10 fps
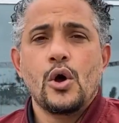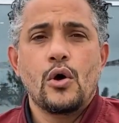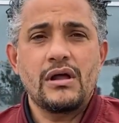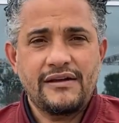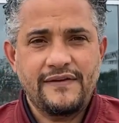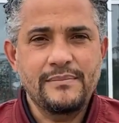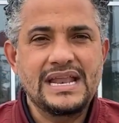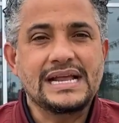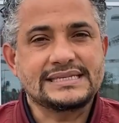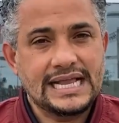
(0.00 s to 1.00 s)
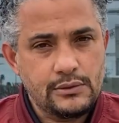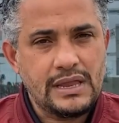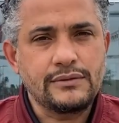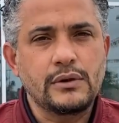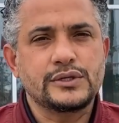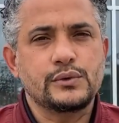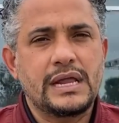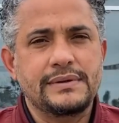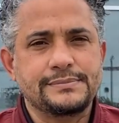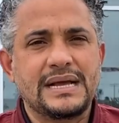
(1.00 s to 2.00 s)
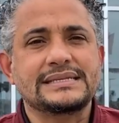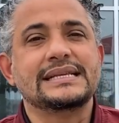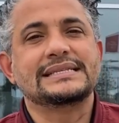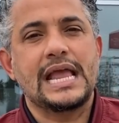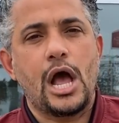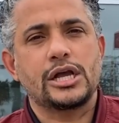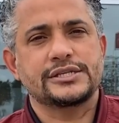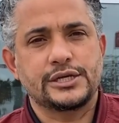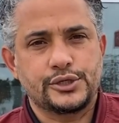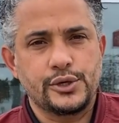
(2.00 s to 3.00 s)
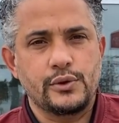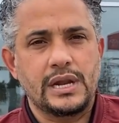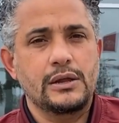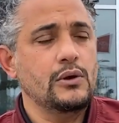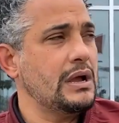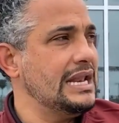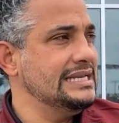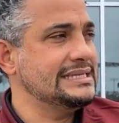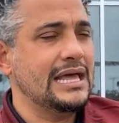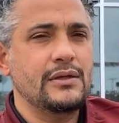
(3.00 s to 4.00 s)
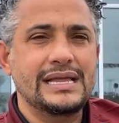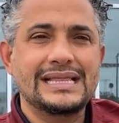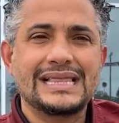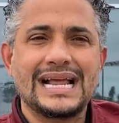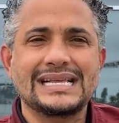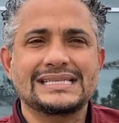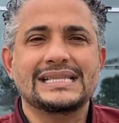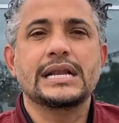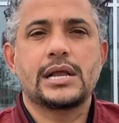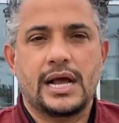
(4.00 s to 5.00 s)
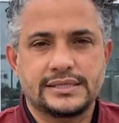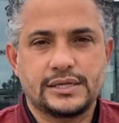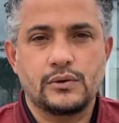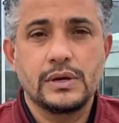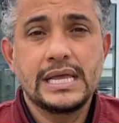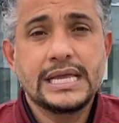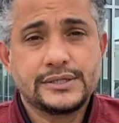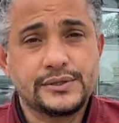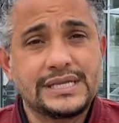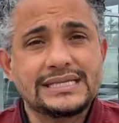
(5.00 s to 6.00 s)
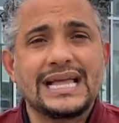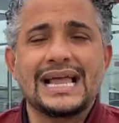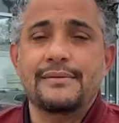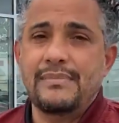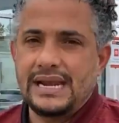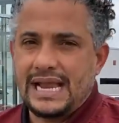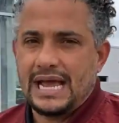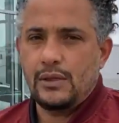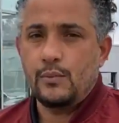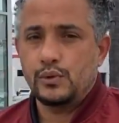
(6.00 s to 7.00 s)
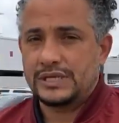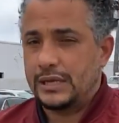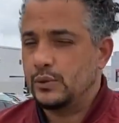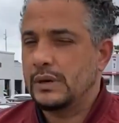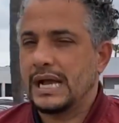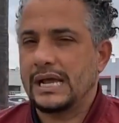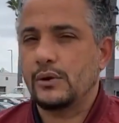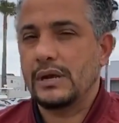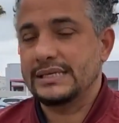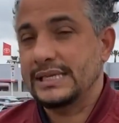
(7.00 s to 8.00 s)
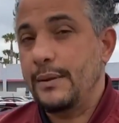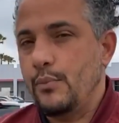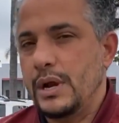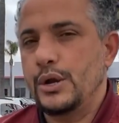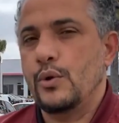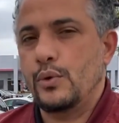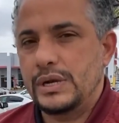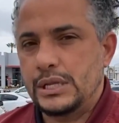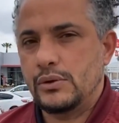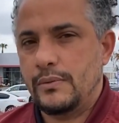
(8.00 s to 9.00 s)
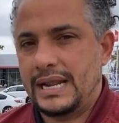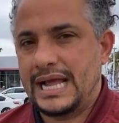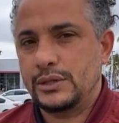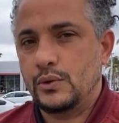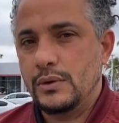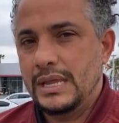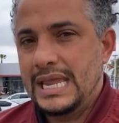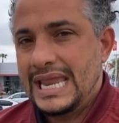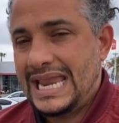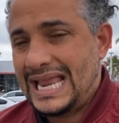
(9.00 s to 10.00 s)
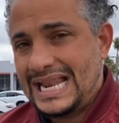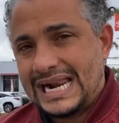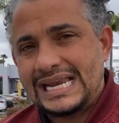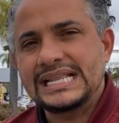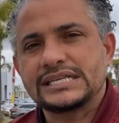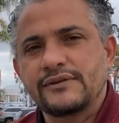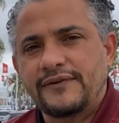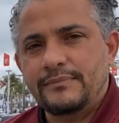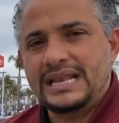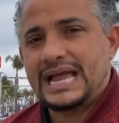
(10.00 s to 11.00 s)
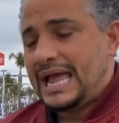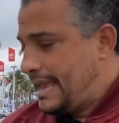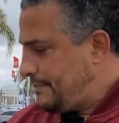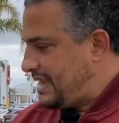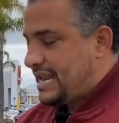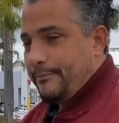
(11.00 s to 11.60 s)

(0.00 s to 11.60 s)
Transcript: Hola familia, saludándolos una vez más desde Oxnard Toyota, localizado detrás del Costco. Si usted está en el mercado buscando un carro que esté bueno, bonito y barato y que le rinda a su familia, miren